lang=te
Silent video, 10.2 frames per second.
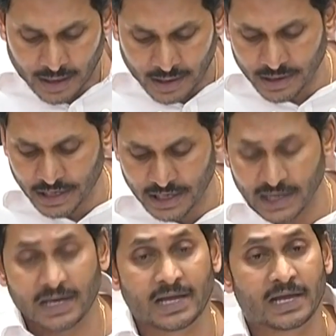
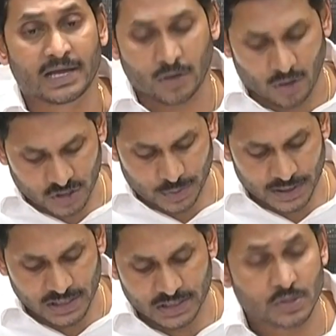క్రిటికల్ కేర్
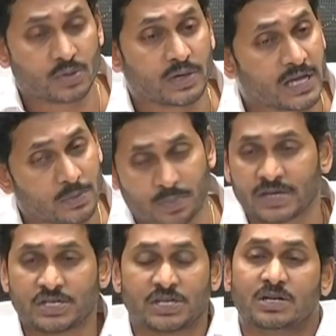హాస్పిటల్స్ను
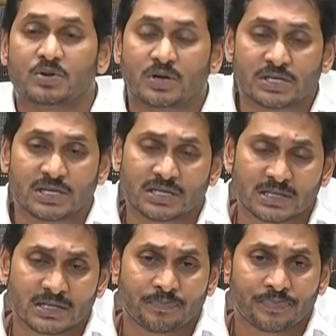ఏర్పాటు చేయడం కూడా
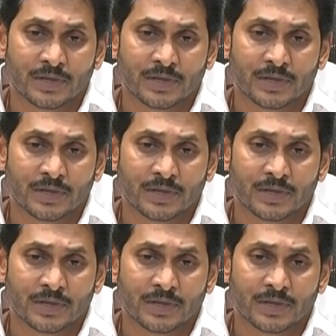జరిగింది